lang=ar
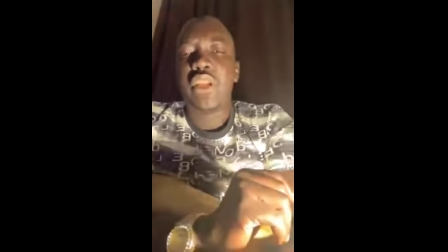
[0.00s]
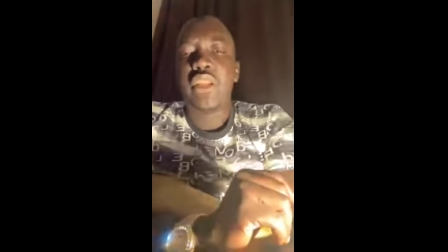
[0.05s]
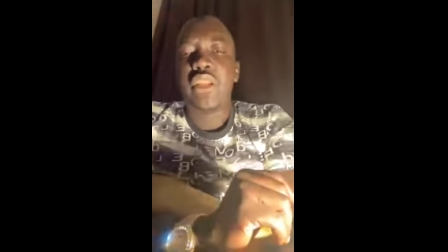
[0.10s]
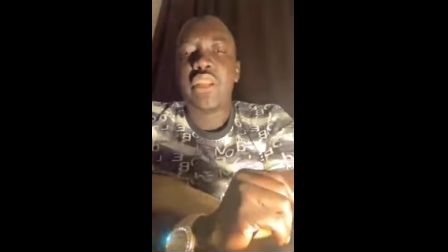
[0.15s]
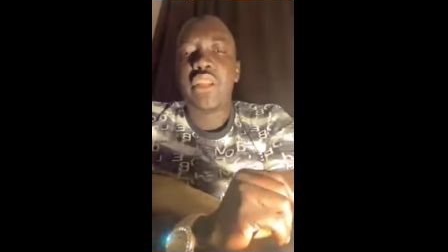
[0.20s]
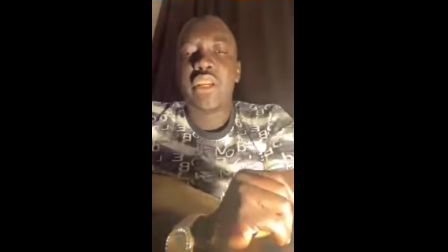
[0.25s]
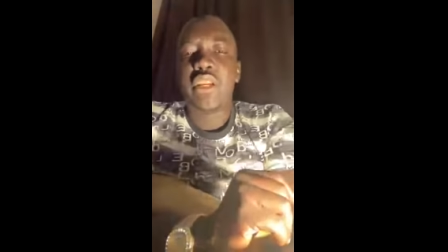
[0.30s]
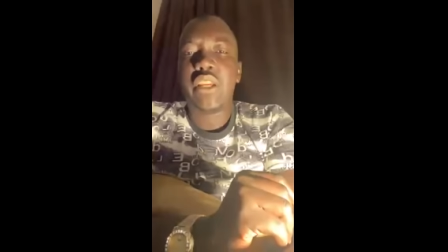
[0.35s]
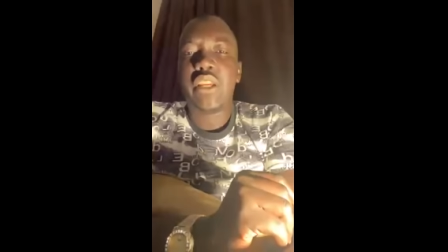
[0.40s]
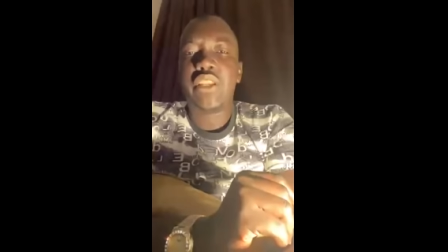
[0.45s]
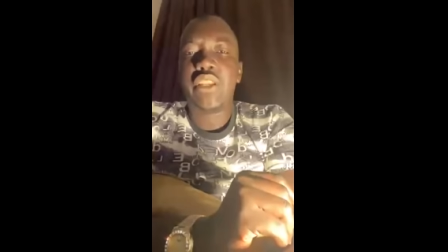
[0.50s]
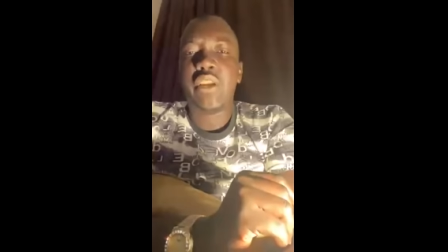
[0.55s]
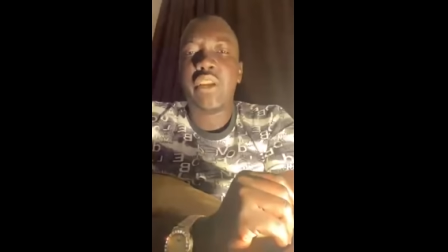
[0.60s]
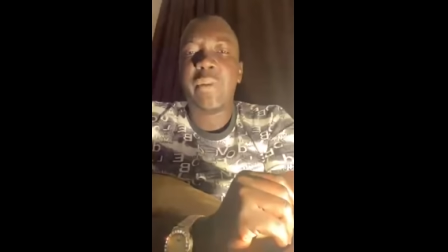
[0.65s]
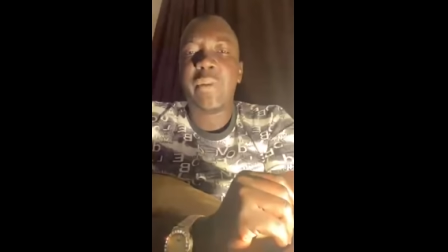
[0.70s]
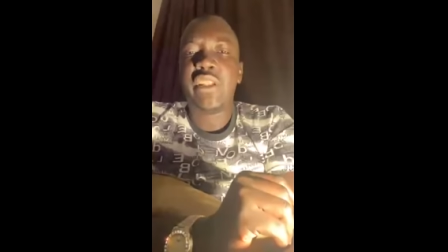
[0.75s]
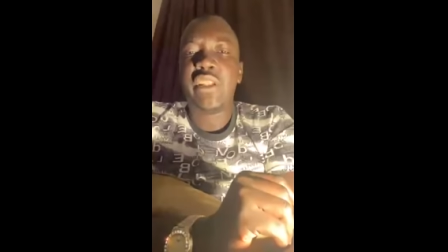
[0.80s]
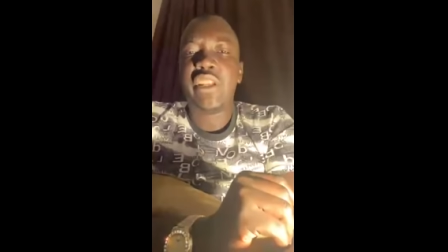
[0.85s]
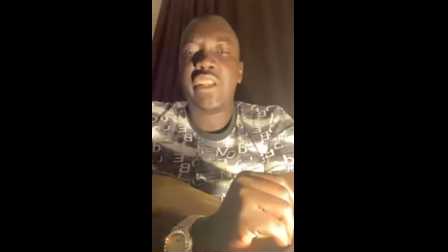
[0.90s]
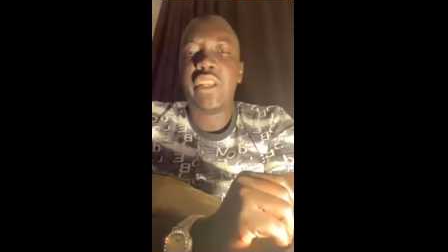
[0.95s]
على يدك
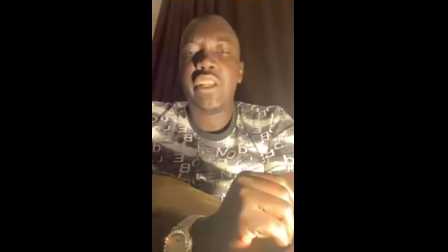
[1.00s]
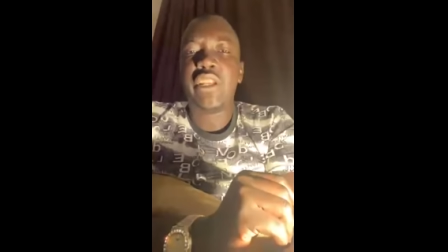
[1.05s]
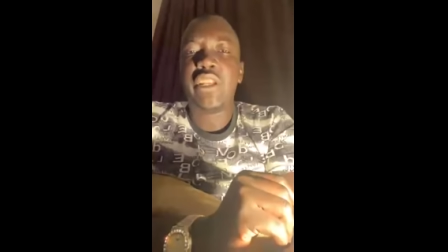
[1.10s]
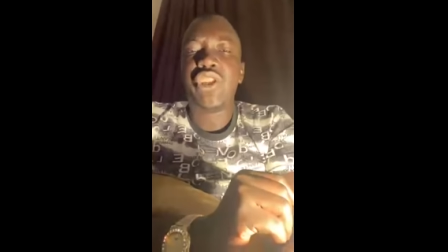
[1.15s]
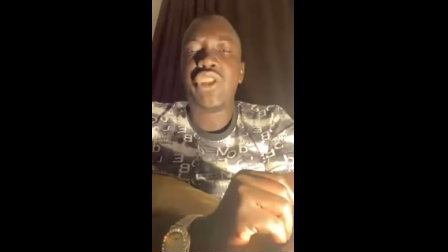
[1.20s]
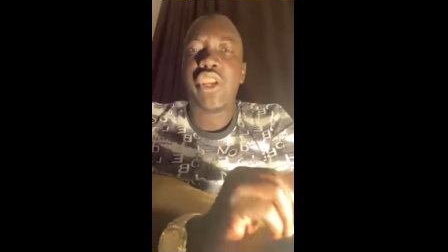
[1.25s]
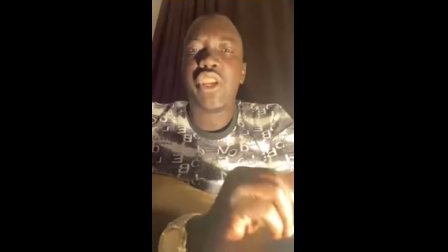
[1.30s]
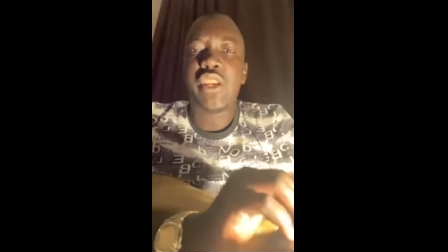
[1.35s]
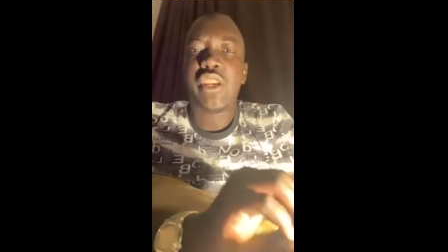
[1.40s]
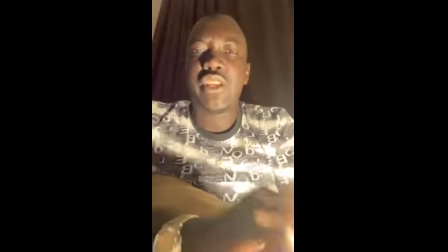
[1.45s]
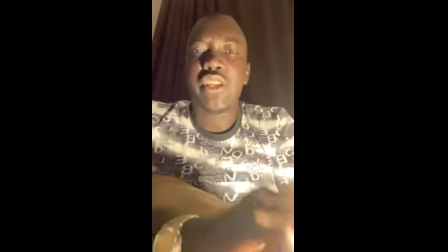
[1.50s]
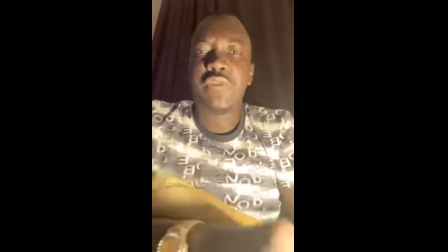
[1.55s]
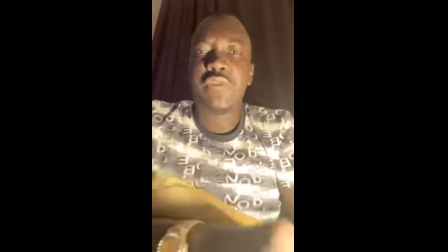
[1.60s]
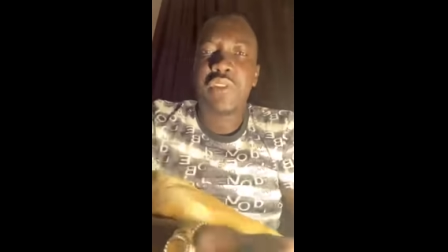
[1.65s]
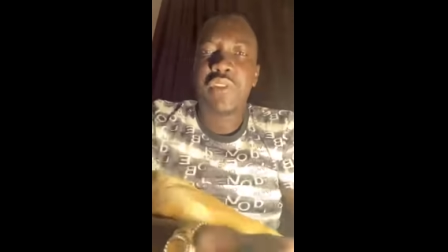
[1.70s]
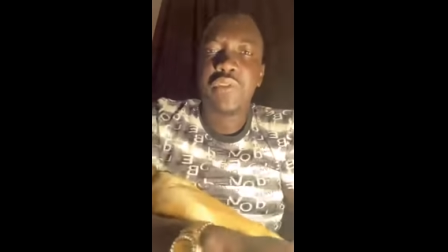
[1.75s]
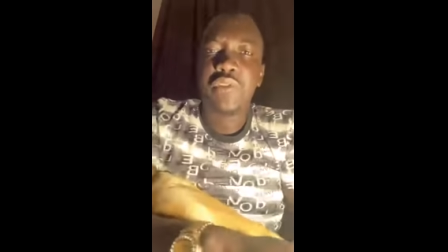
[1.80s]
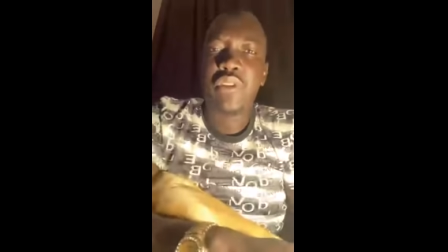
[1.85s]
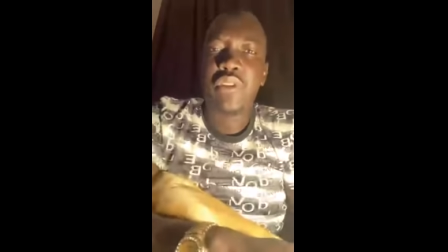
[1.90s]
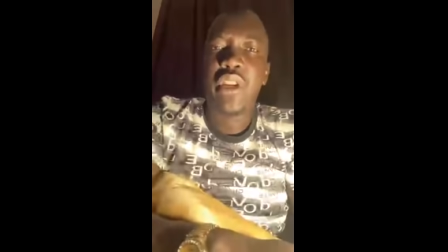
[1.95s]
الشمال تحت الشير
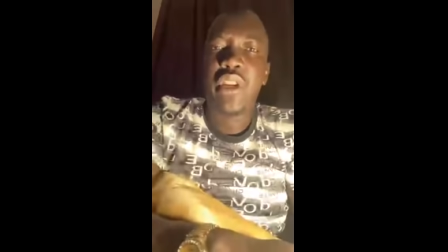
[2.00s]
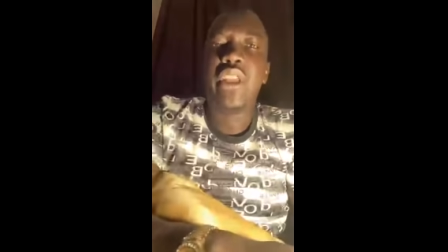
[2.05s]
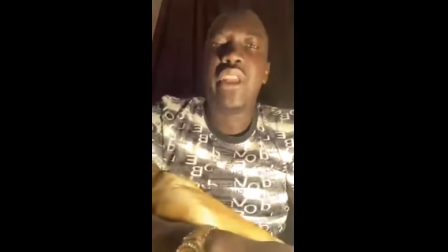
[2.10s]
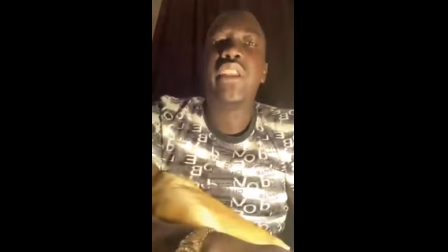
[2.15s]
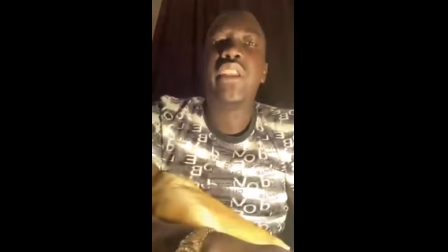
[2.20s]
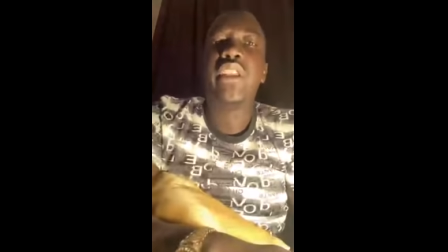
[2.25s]
اسفل الفيديو على